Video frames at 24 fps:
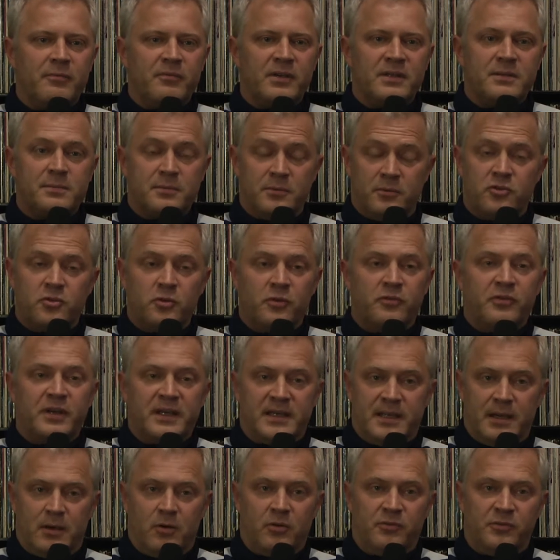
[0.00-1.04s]
was ein Stück
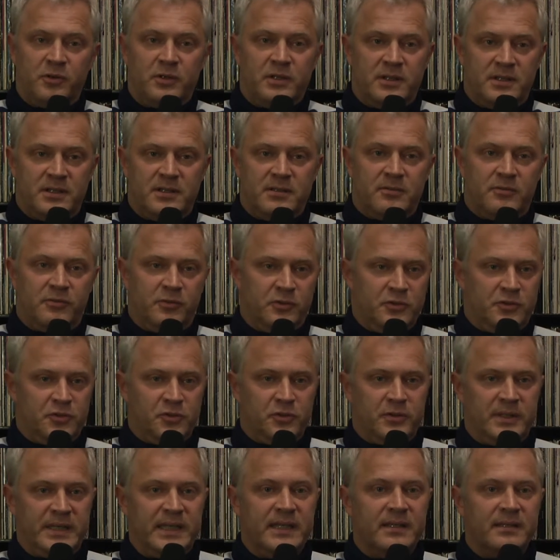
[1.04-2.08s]
weit ja auch wirklich äh,
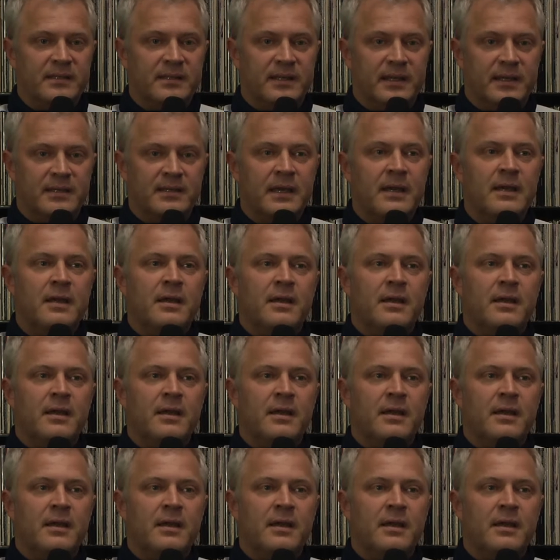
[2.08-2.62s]
funktioniert hat,